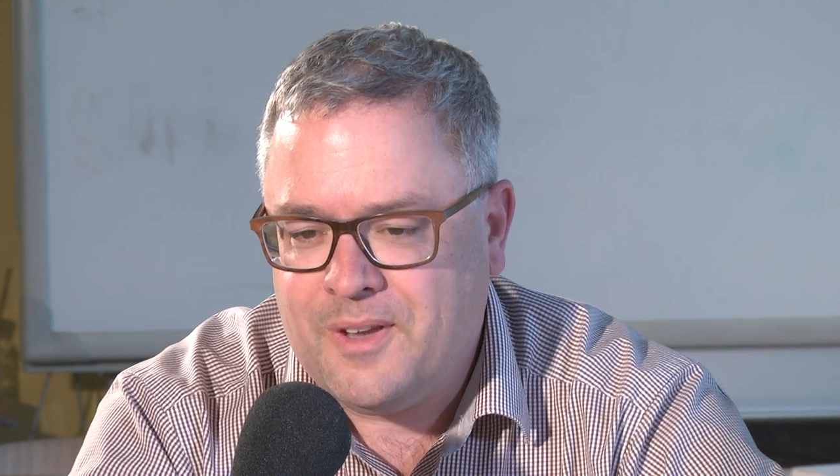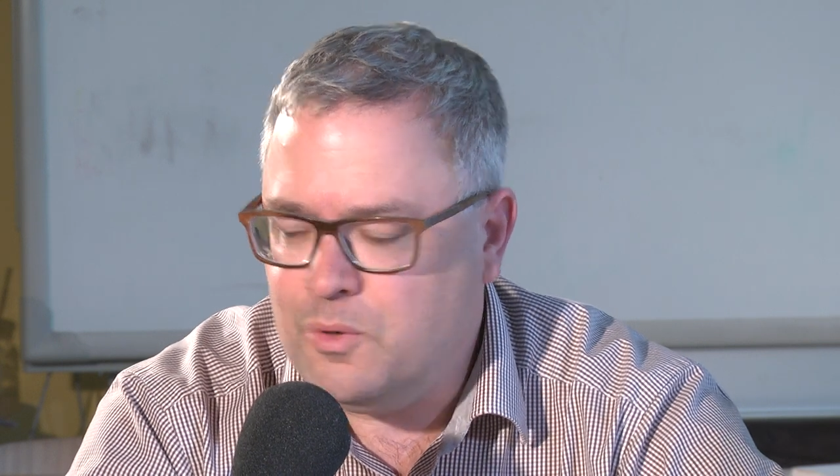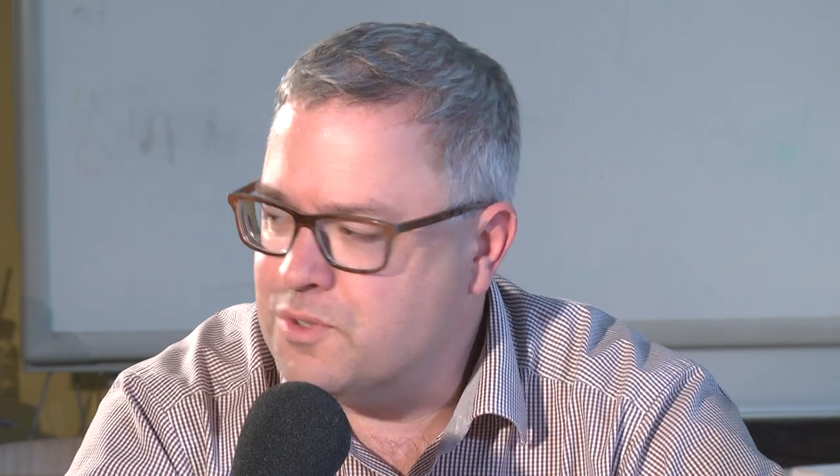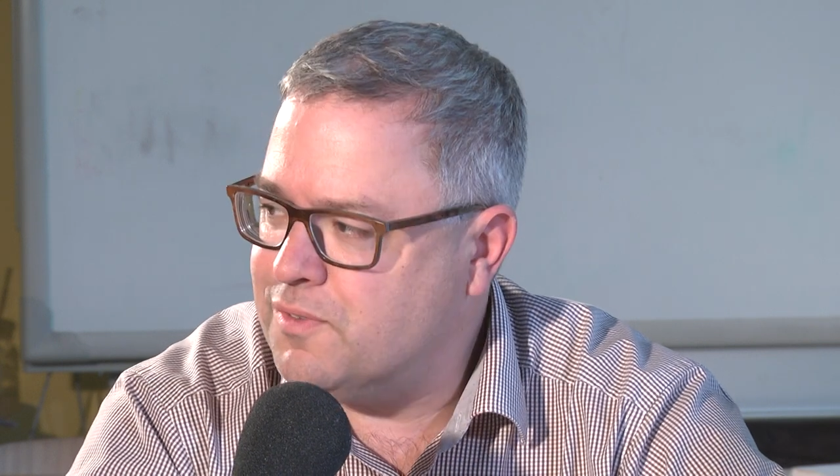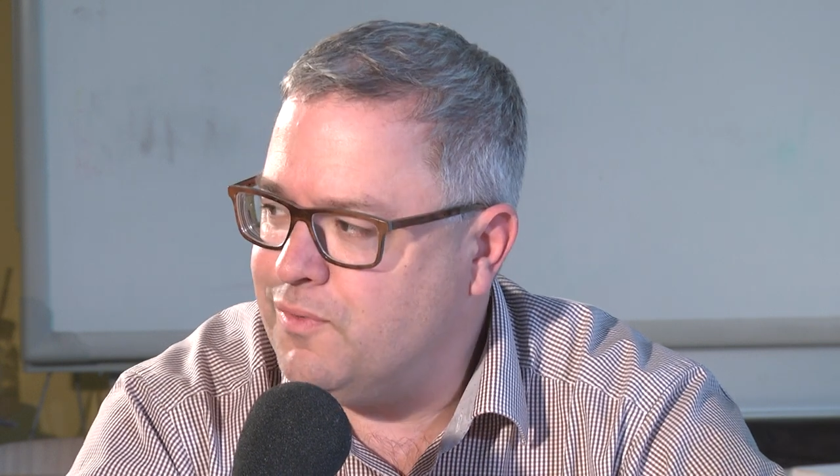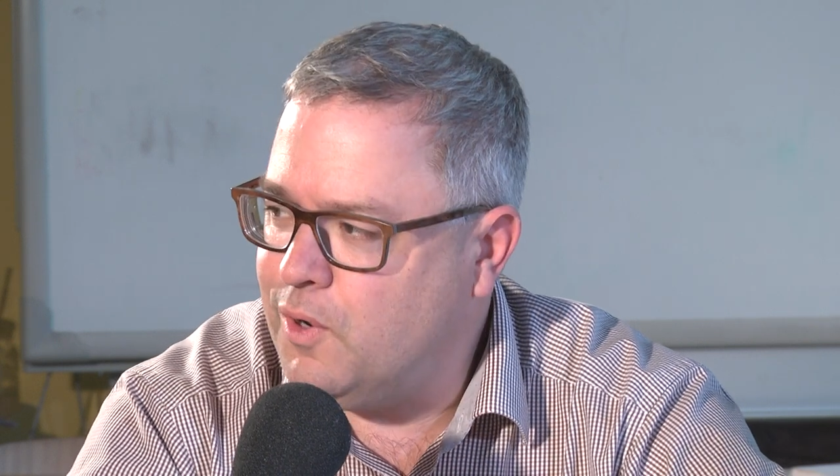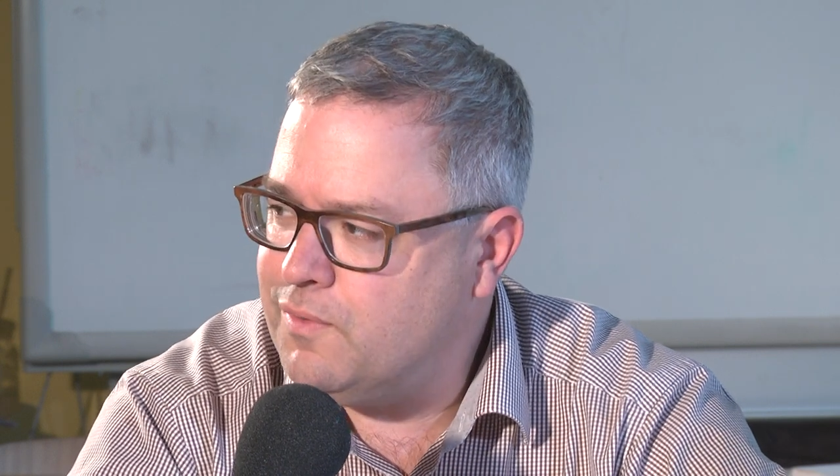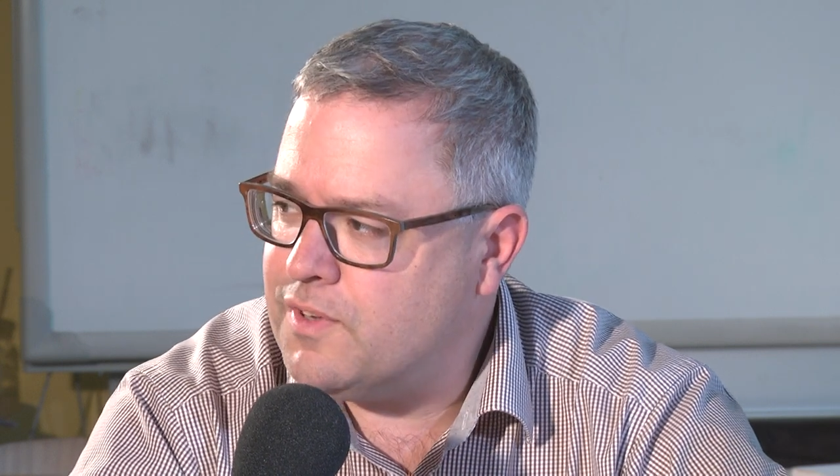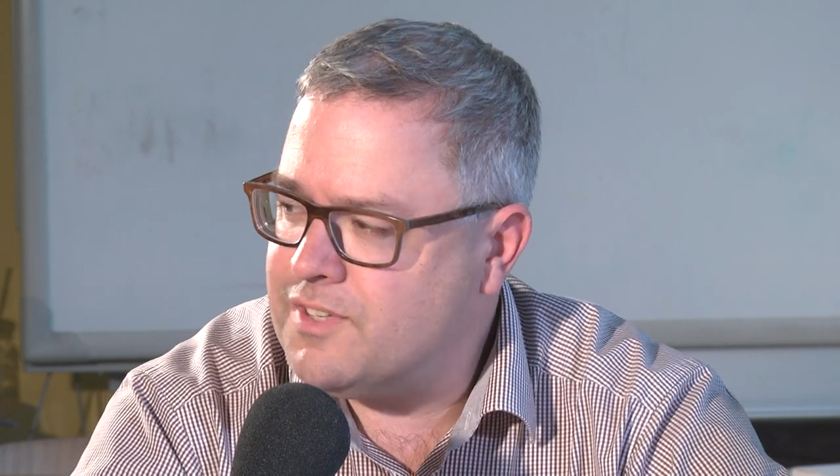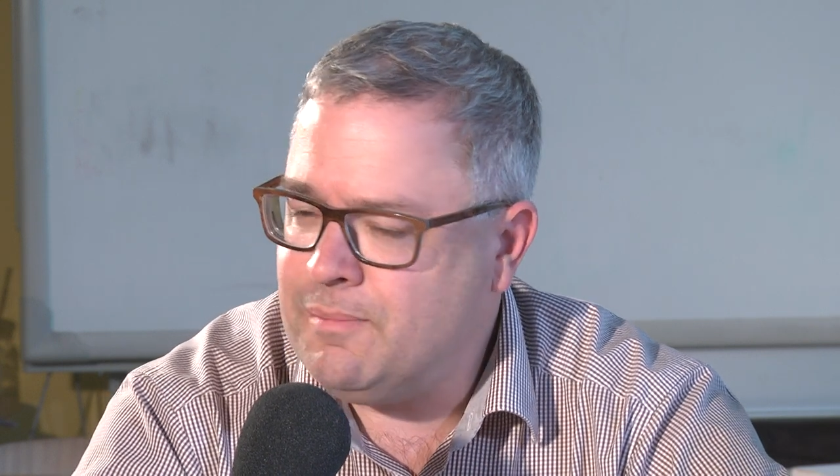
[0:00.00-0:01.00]
unsere
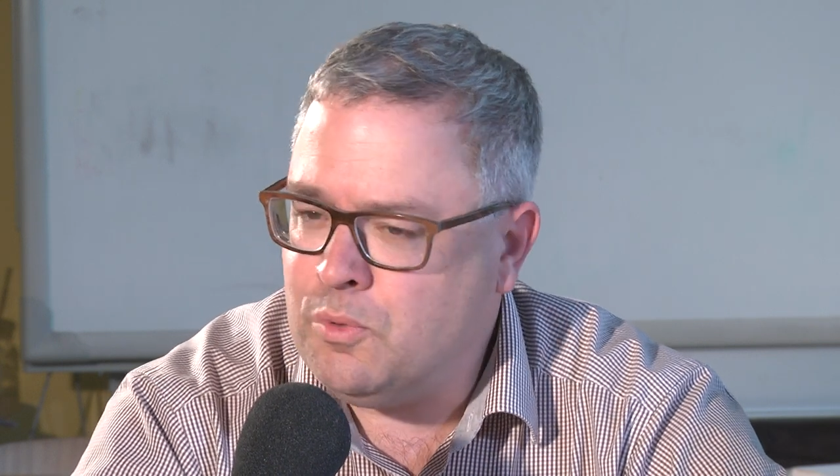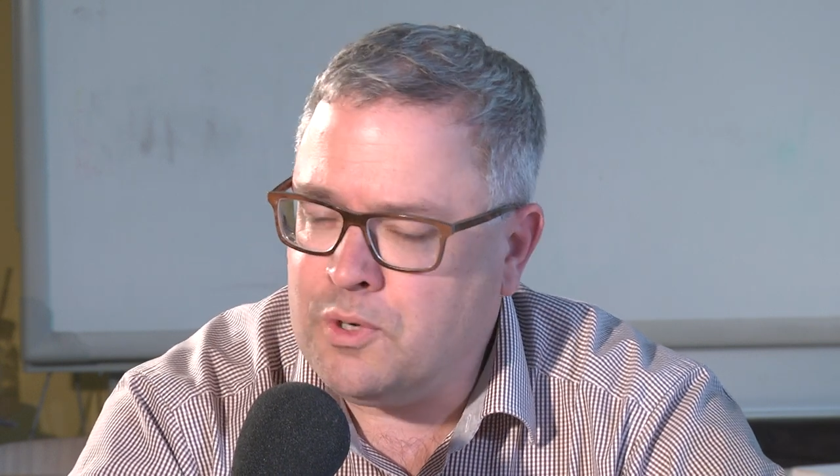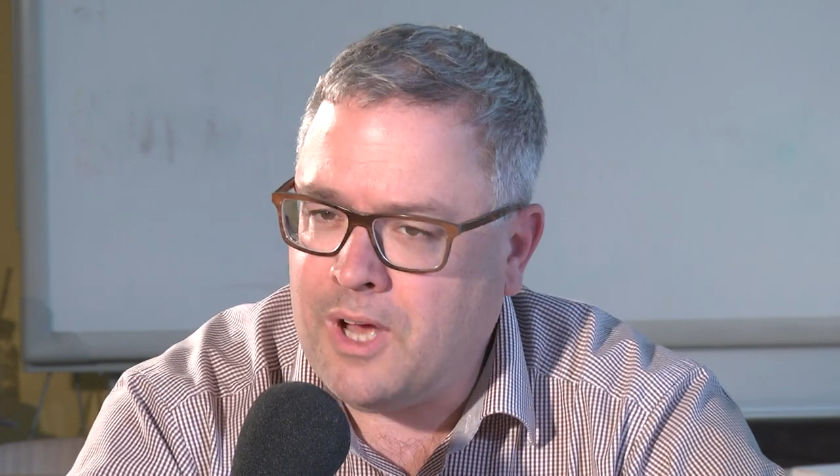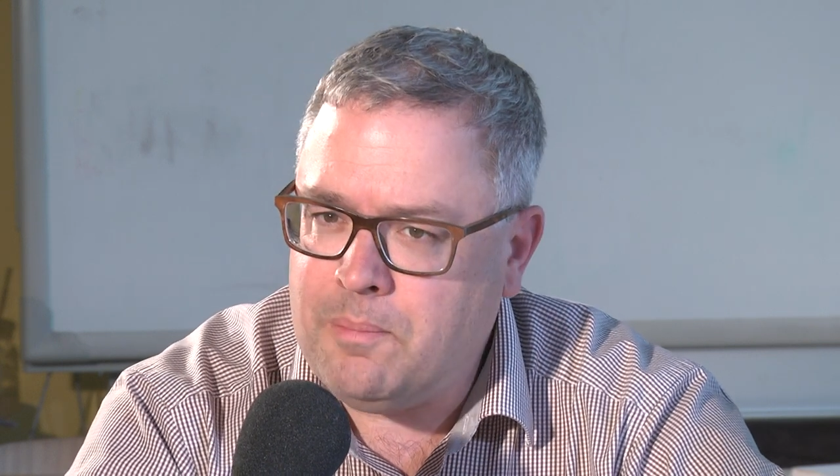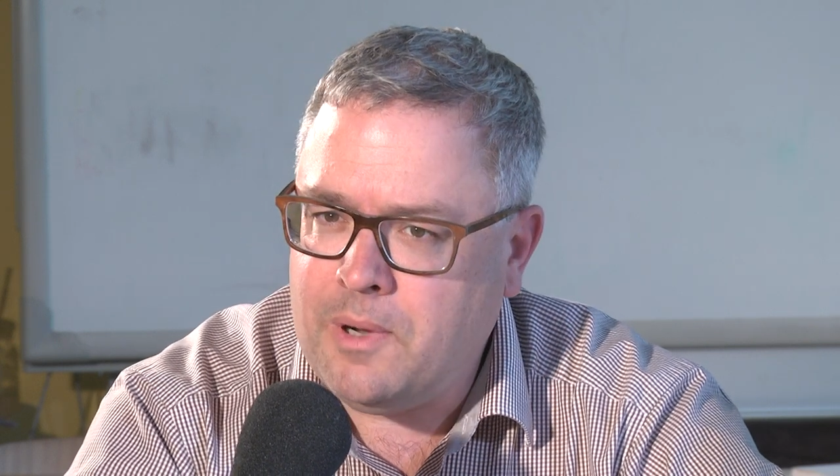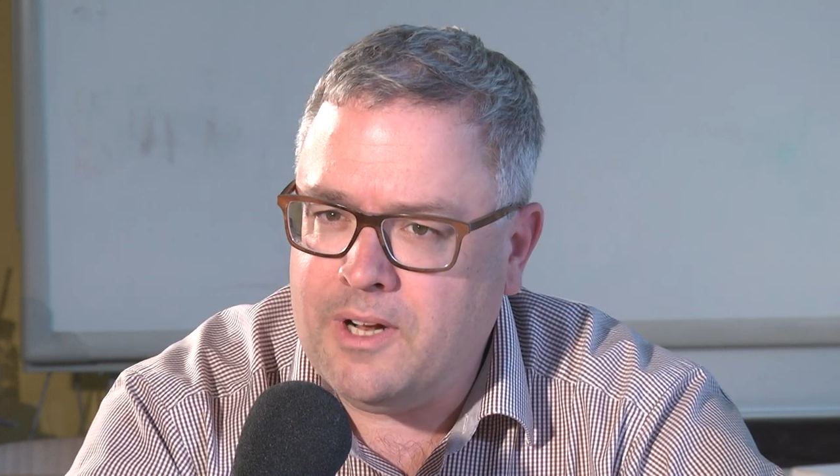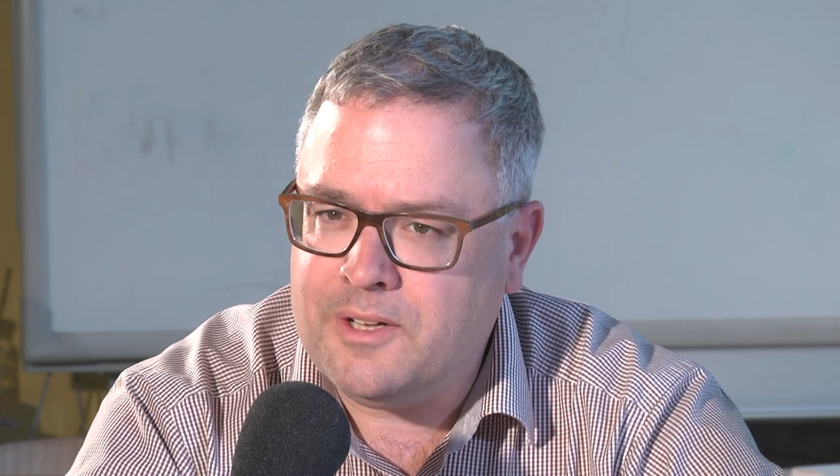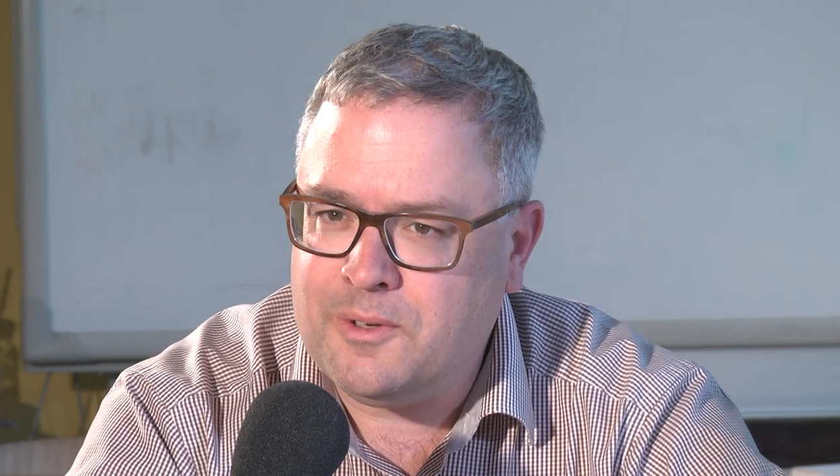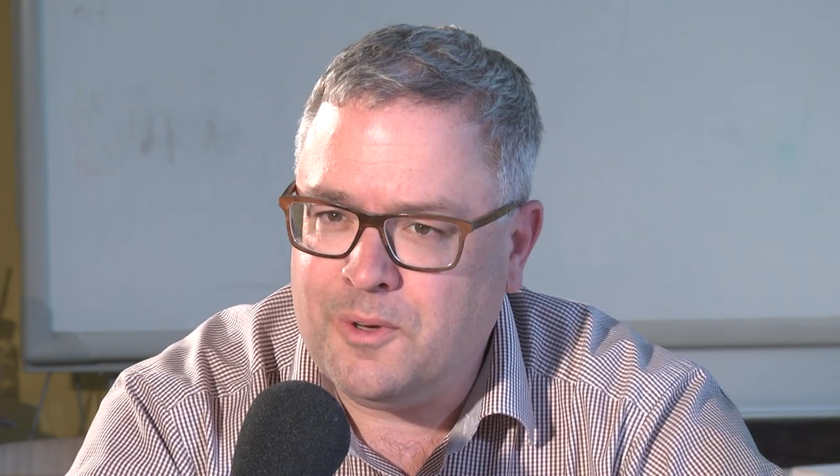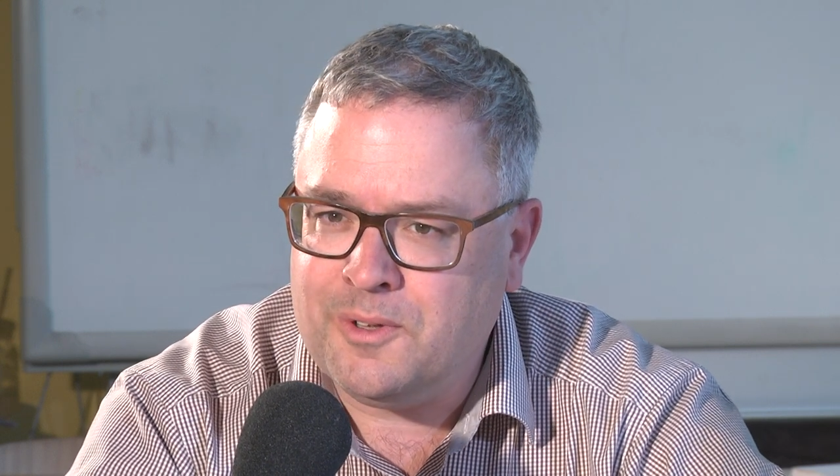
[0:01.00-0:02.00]
Vollversammlungen
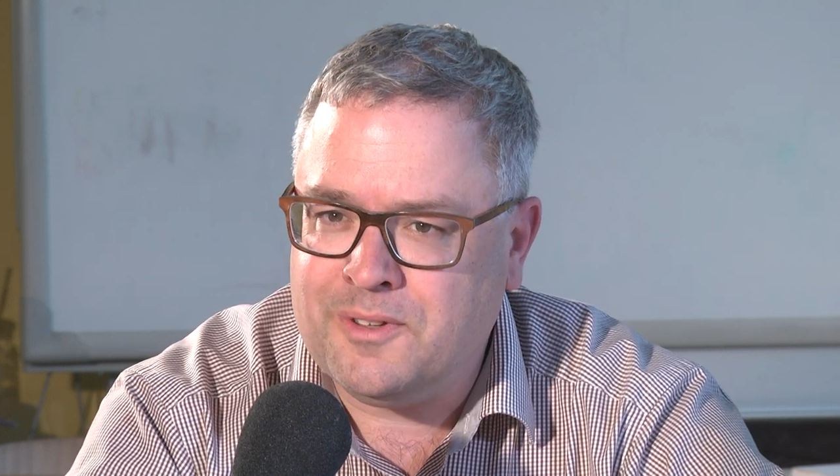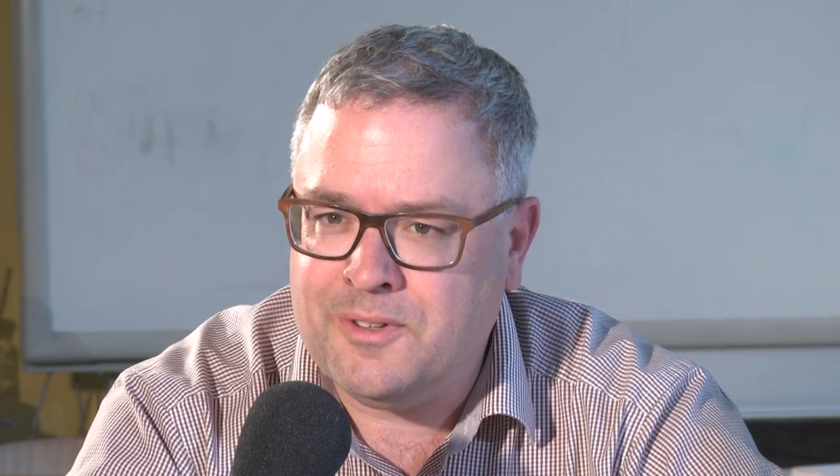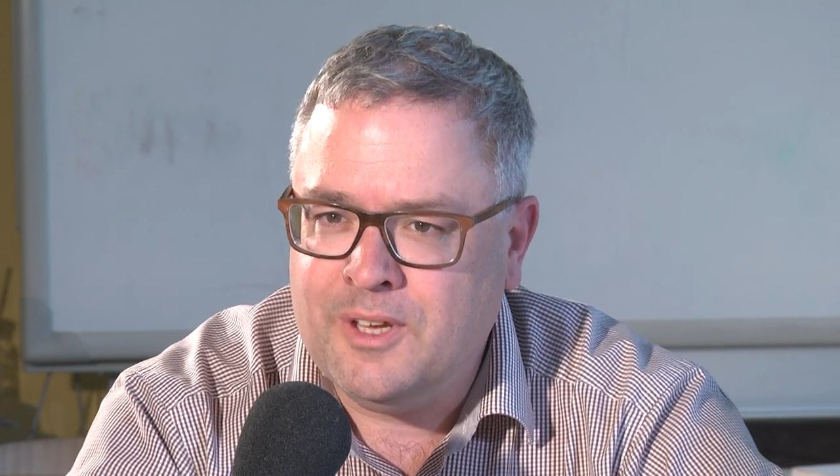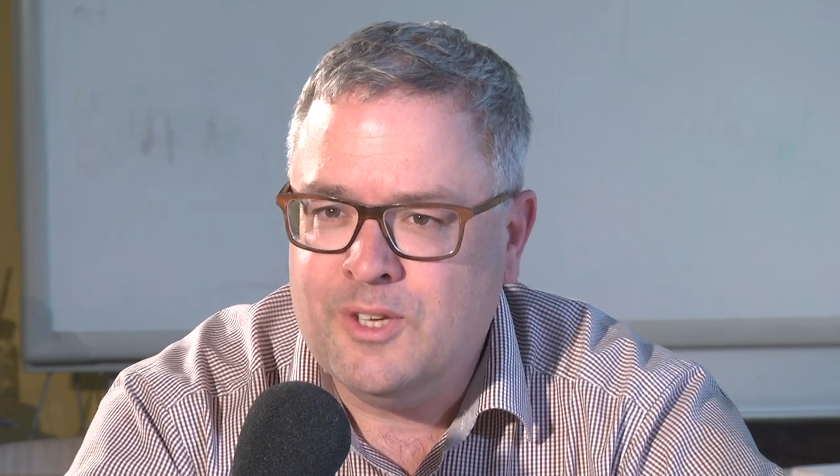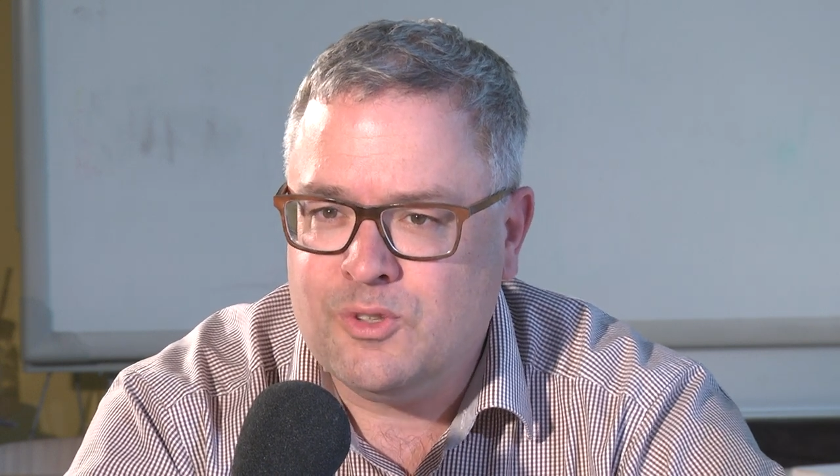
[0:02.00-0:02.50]
abhalten könnten,